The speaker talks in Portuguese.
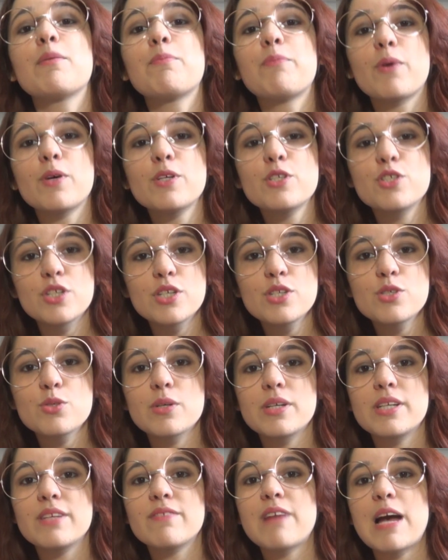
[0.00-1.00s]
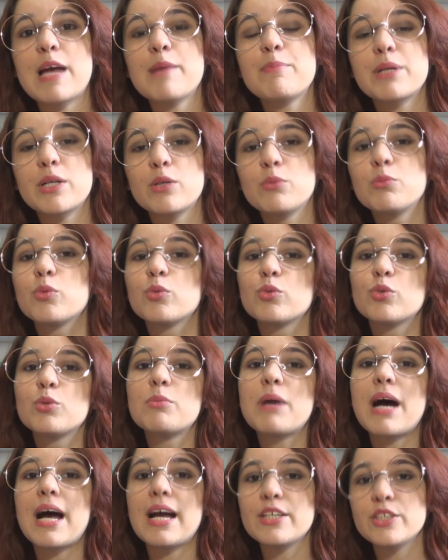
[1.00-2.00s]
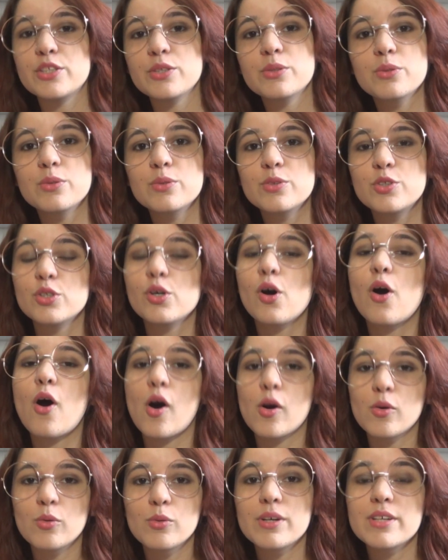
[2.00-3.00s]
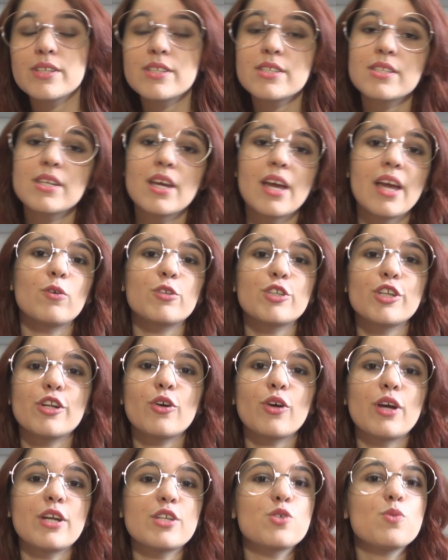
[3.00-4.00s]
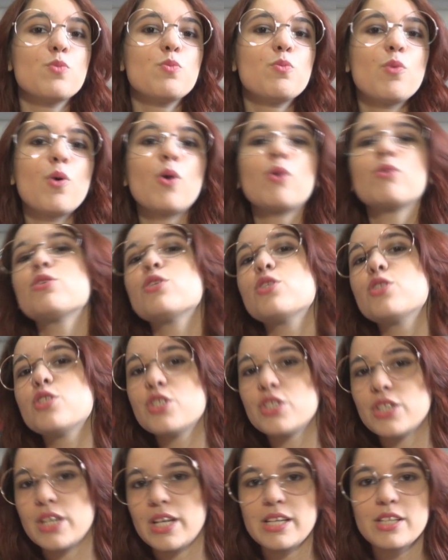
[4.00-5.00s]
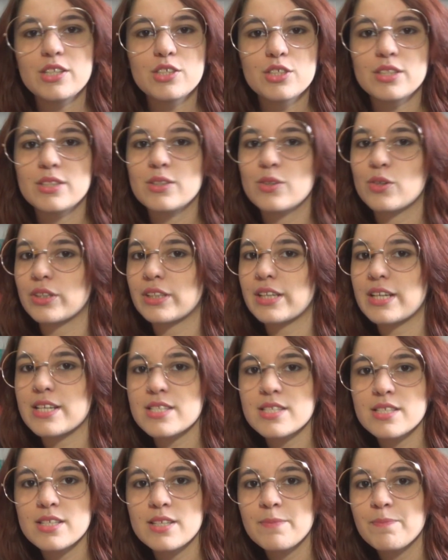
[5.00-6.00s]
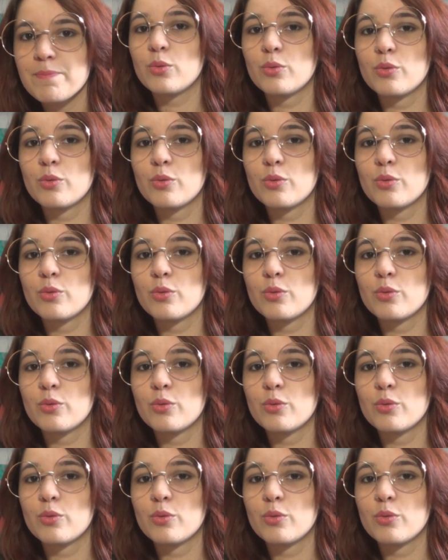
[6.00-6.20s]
Depois disso, ele vai para o um mundo mágico de Hogwarts, onde ele conhece um monte de gente. Ele conhece